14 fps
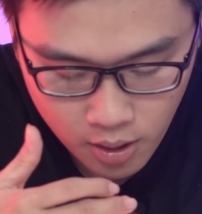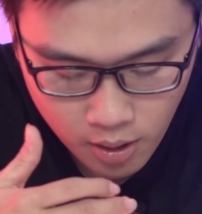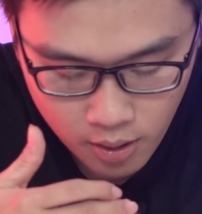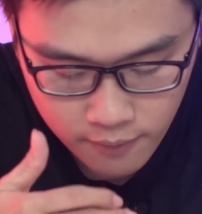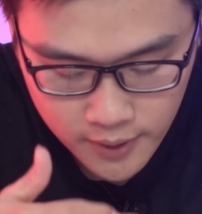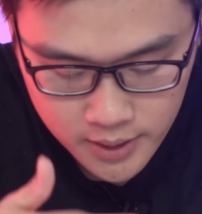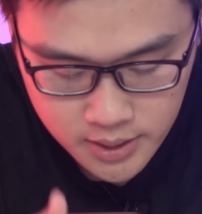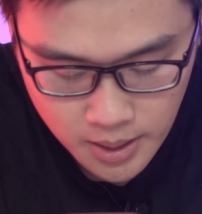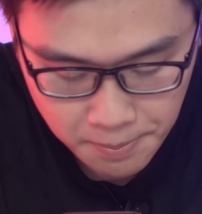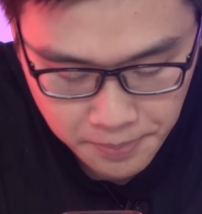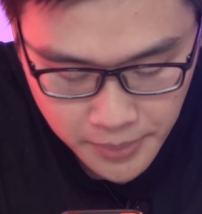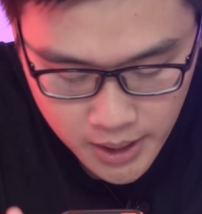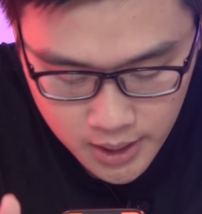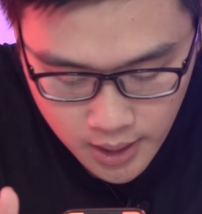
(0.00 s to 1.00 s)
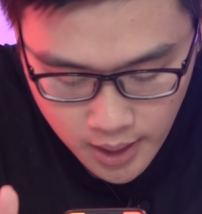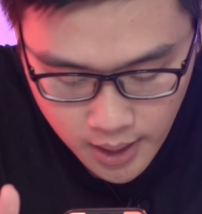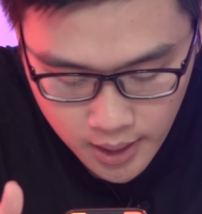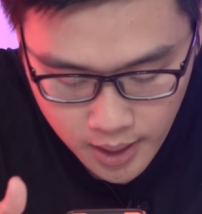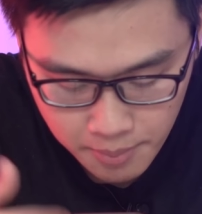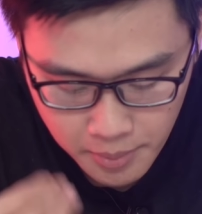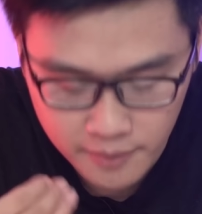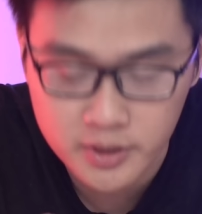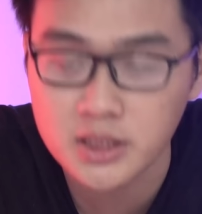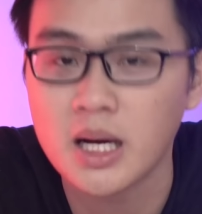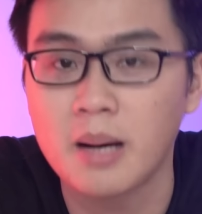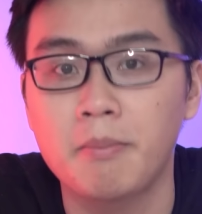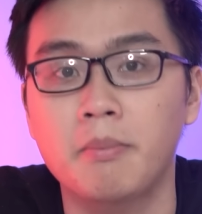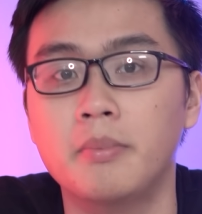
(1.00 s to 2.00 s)
có phần trăm pin là
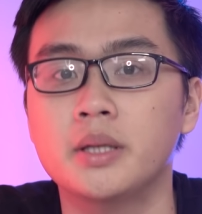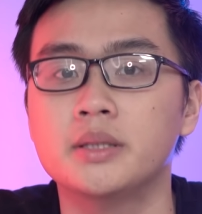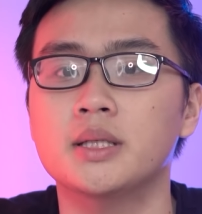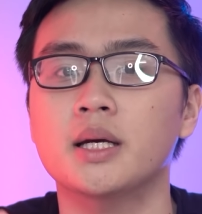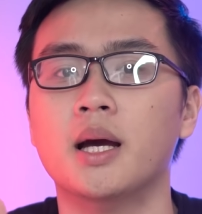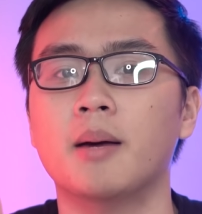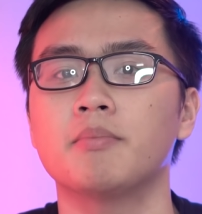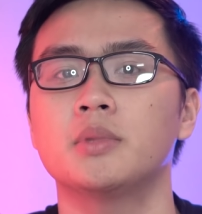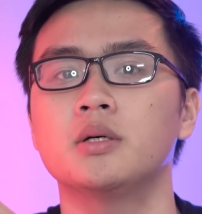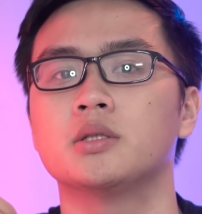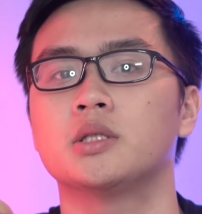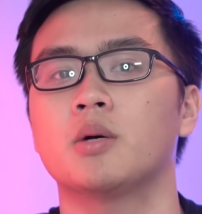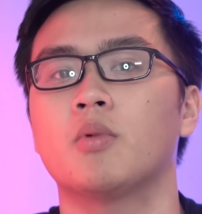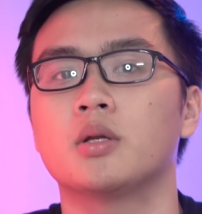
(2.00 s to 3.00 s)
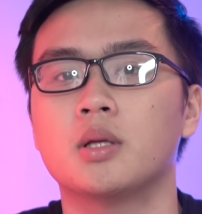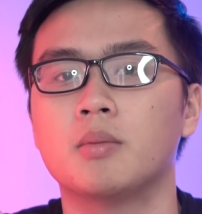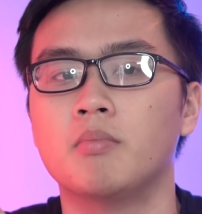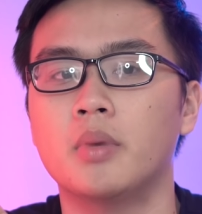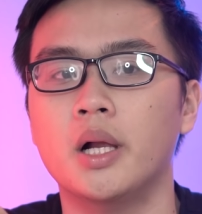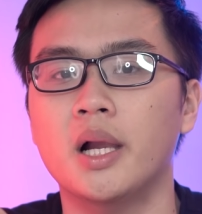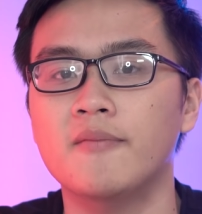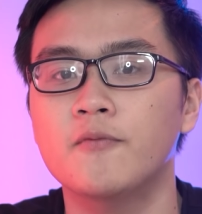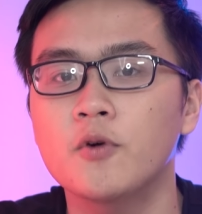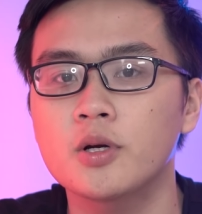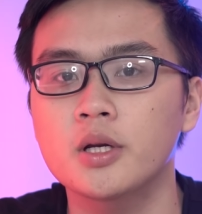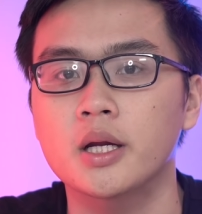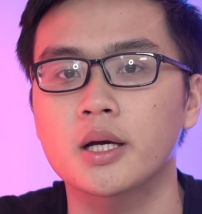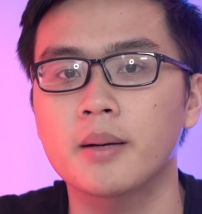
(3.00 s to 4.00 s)
50% Mình sẽ cắm thử trong khoảng tầm 15
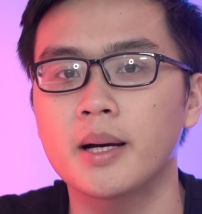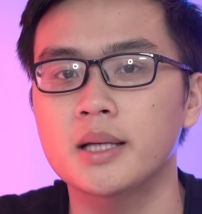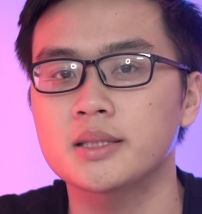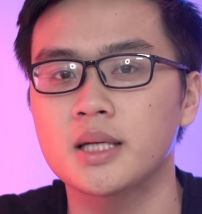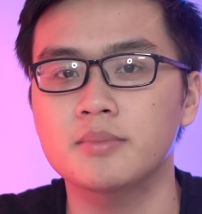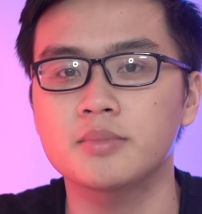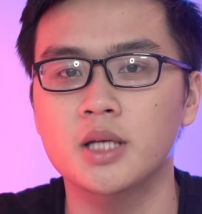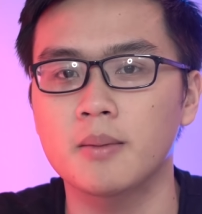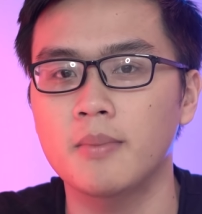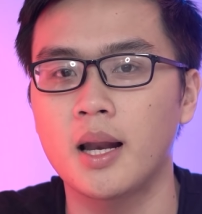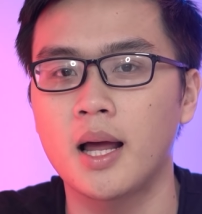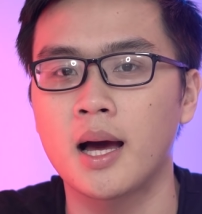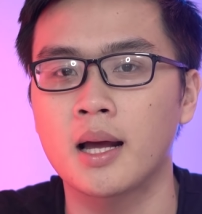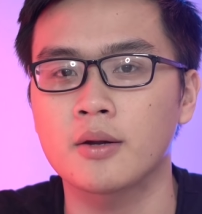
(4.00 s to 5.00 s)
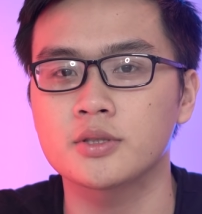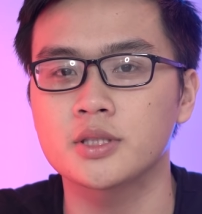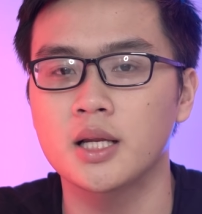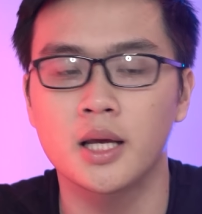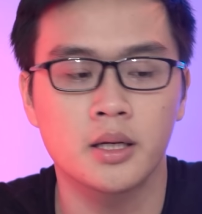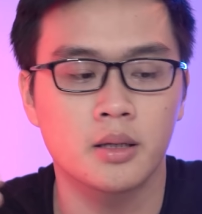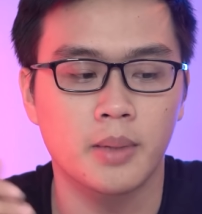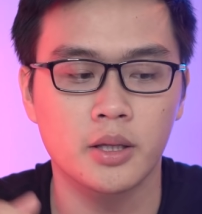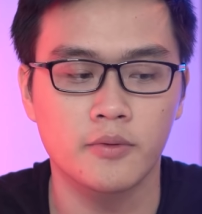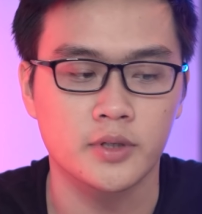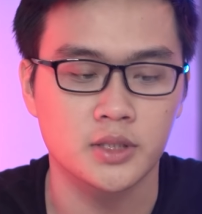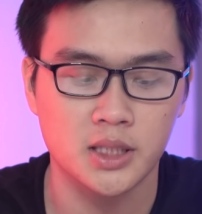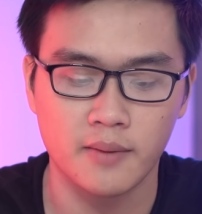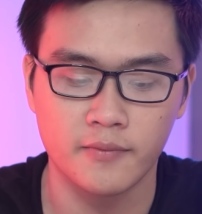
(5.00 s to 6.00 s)
phút để các bạn xem xem là nó sẽ lên được bao
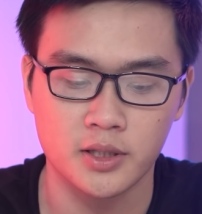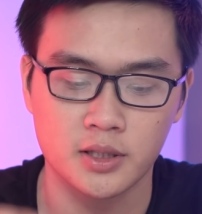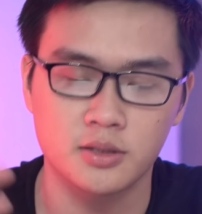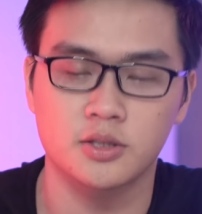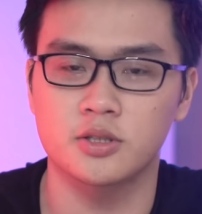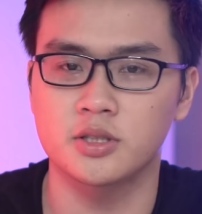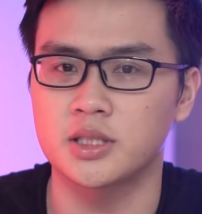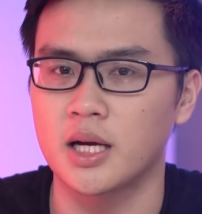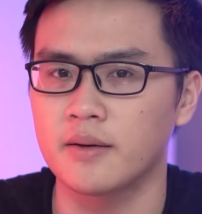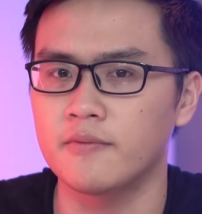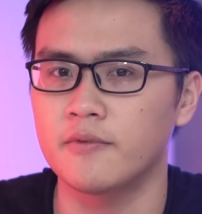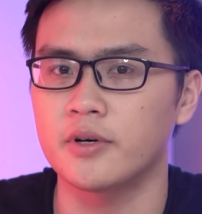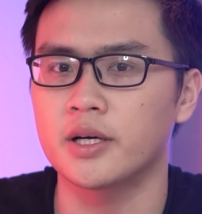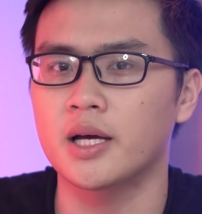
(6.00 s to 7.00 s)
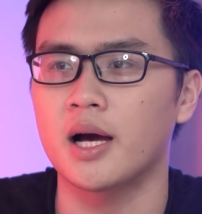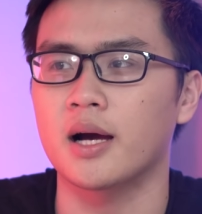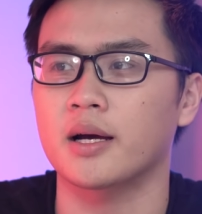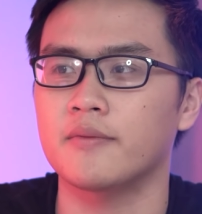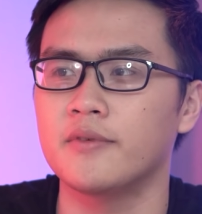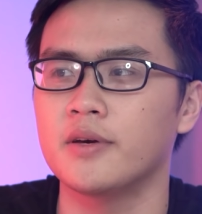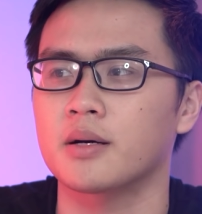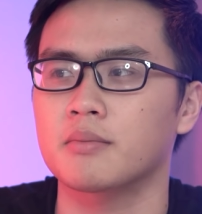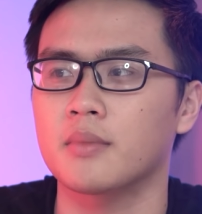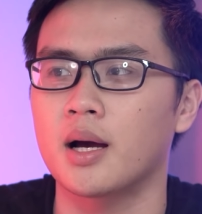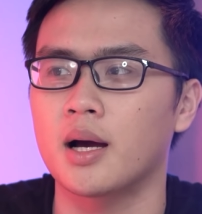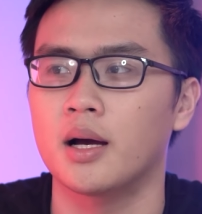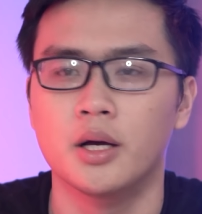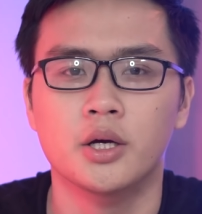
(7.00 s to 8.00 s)
nhiêu phần trăm Và tự so sánh với cả cái việc
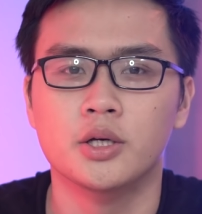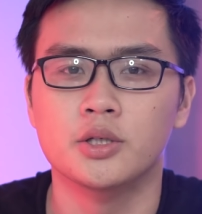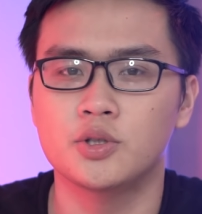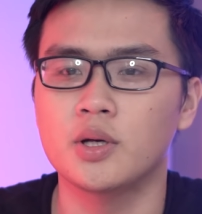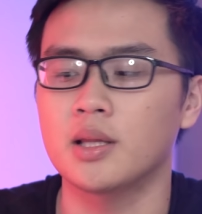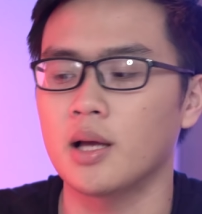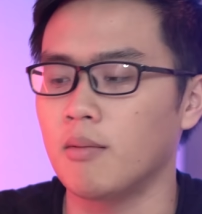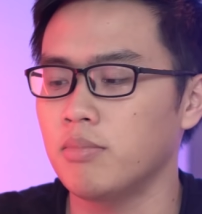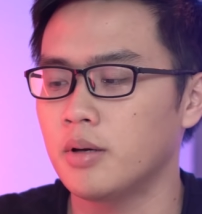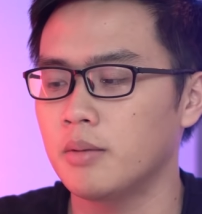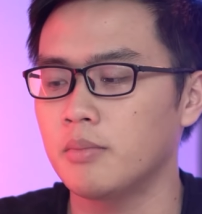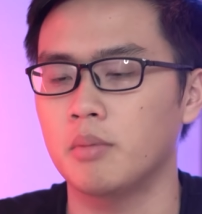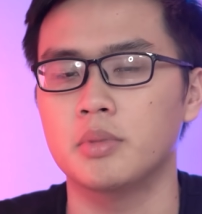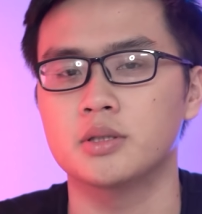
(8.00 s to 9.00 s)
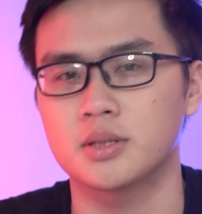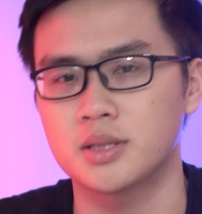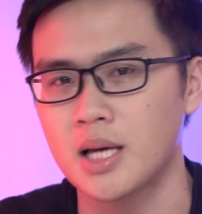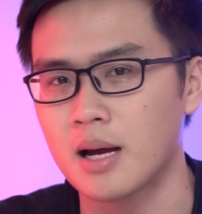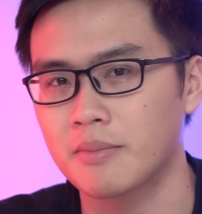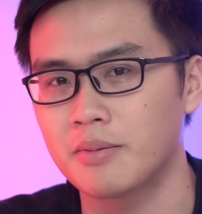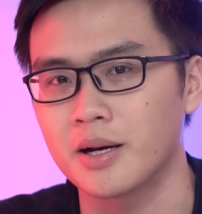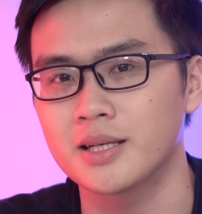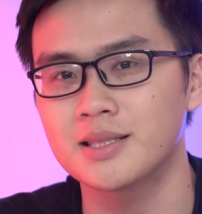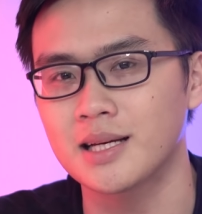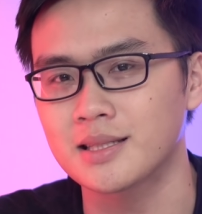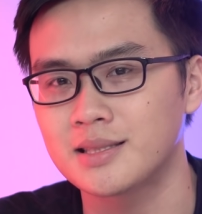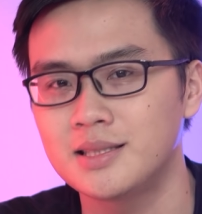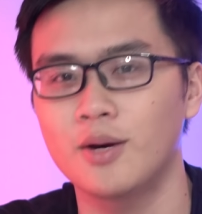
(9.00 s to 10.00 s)
mà truyền thống khi mà mình sạc bằng cái
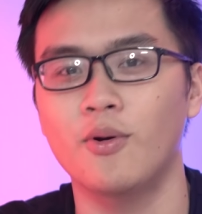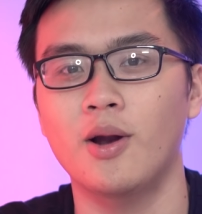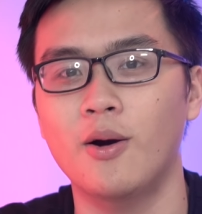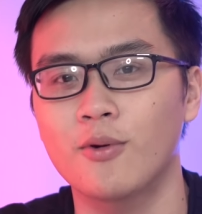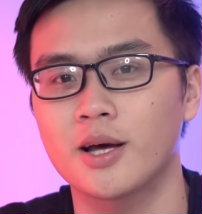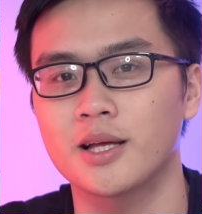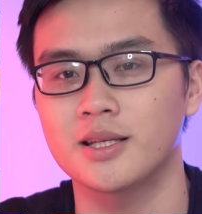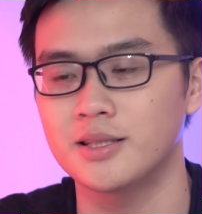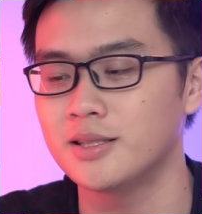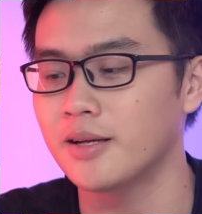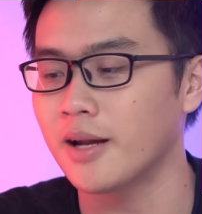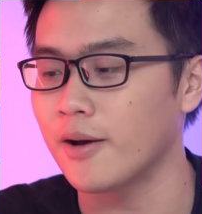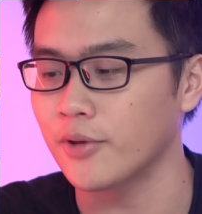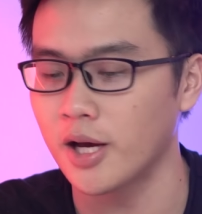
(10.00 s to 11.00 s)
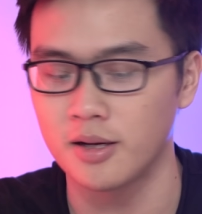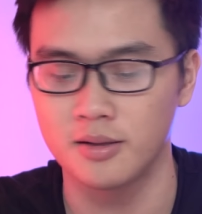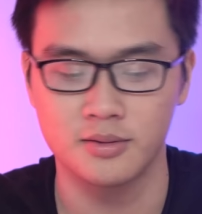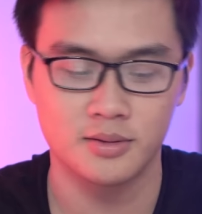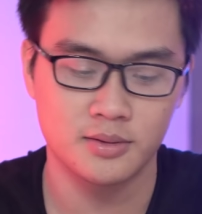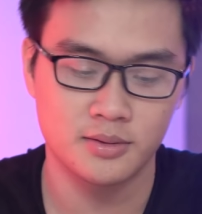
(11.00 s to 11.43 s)
sạc siêu lâu này thì như thế nào nhá